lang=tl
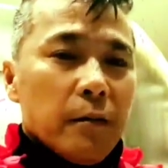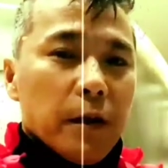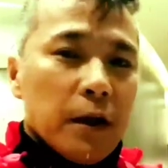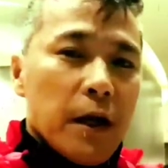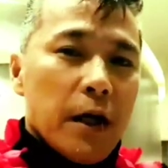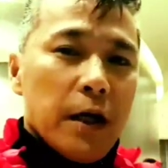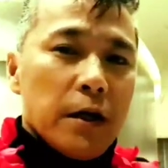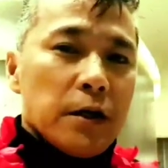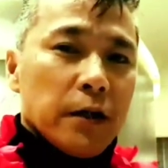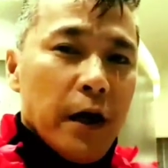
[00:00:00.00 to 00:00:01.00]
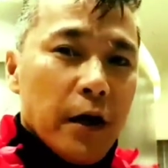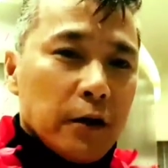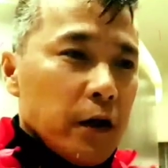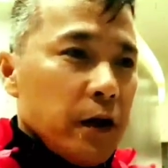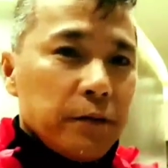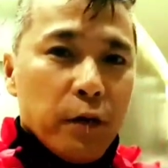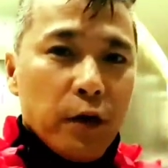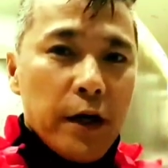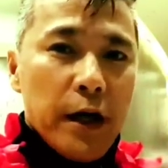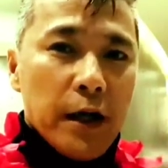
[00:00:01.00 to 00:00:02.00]
tanda na rin siya,
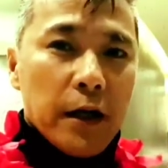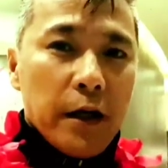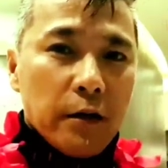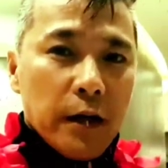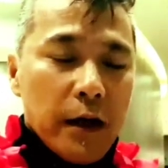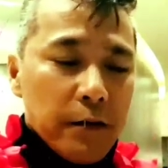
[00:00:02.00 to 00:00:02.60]
34 na yata. Diba? Yes. Diba?